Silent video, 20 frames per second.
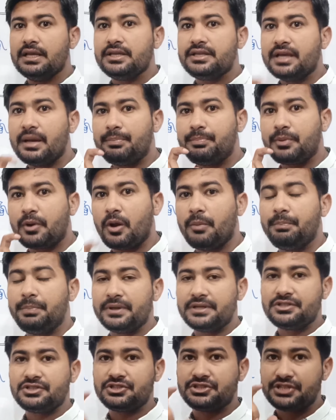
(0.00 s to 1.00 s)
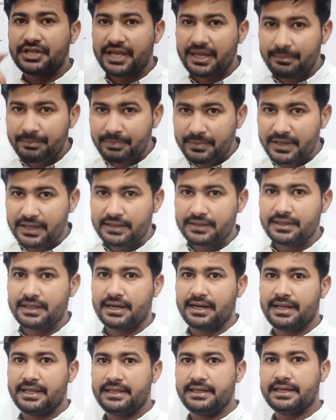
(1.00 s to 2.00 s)
या प्रॉपर शेप के
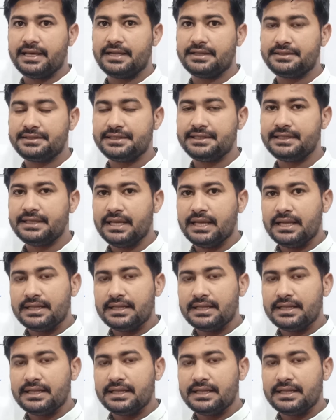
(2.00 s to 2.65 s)
अंदर नहीं आती